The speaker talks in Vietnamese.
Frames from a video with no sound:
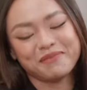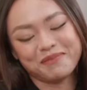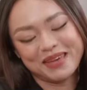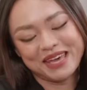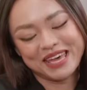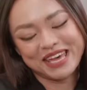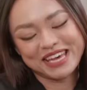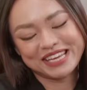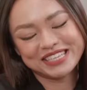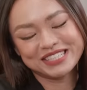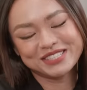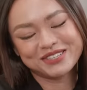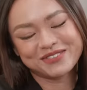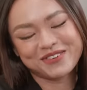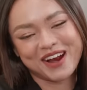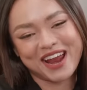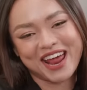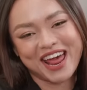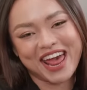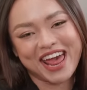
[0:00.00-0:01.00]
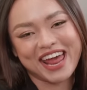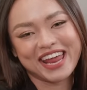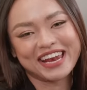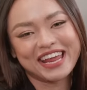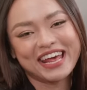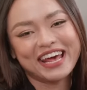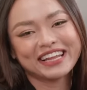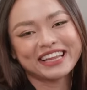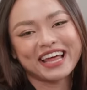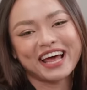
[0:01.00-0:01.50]
Miss
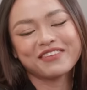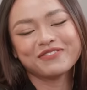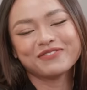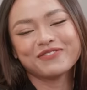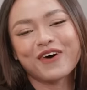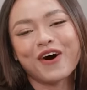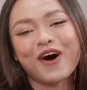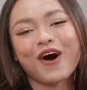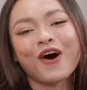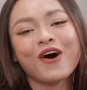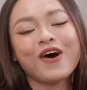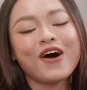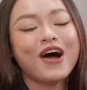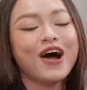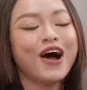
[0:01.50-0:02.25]
Ren, thành phố